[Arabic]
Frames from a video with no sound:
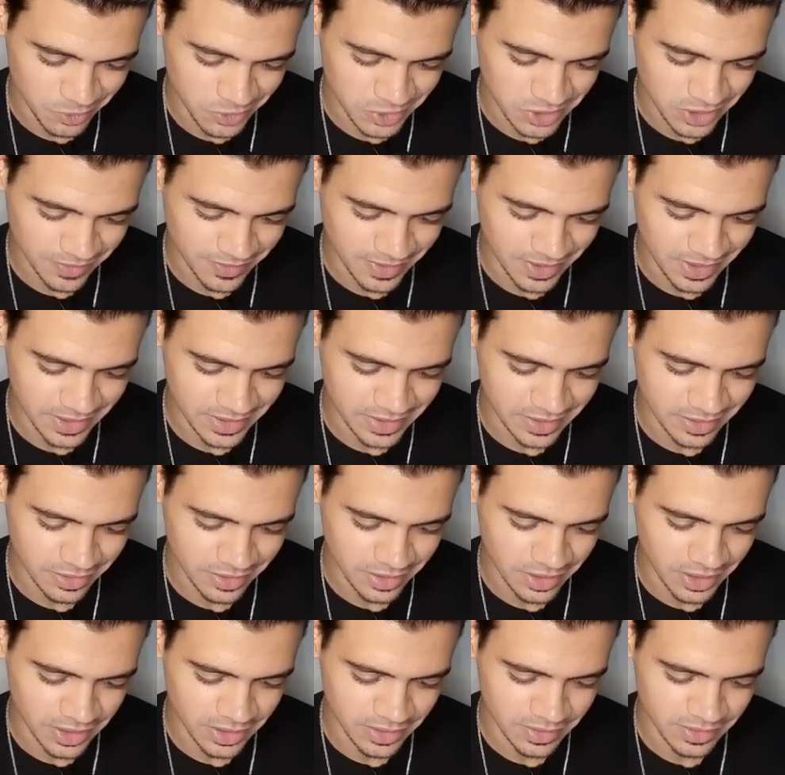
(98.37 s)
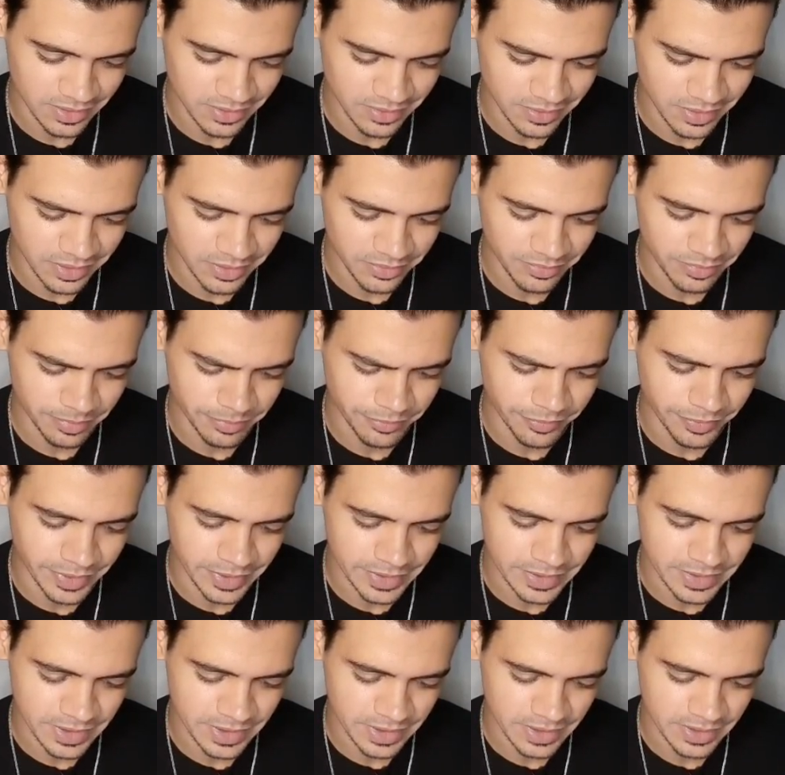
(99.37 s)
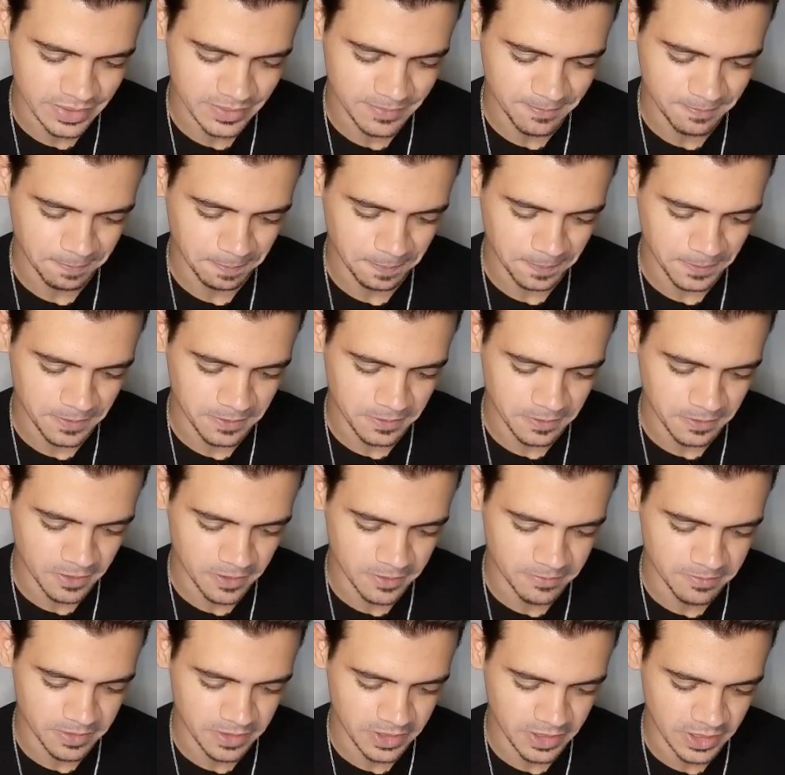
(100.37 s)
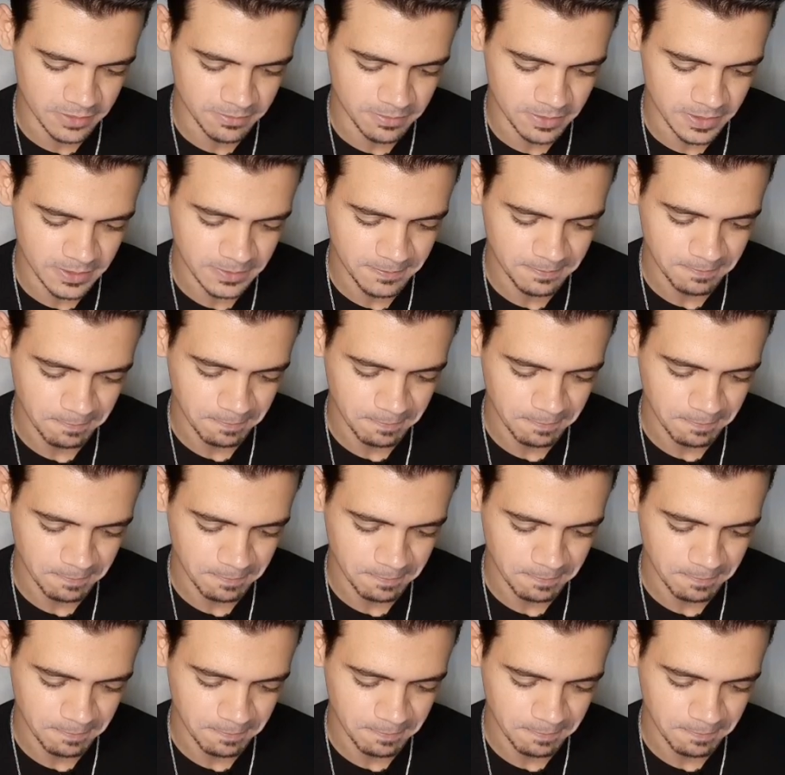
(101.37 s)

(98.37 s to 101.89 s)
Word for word: بصوا يا جماعة الحتة هتطلع ايه هي في كيسها خرجها من العلبة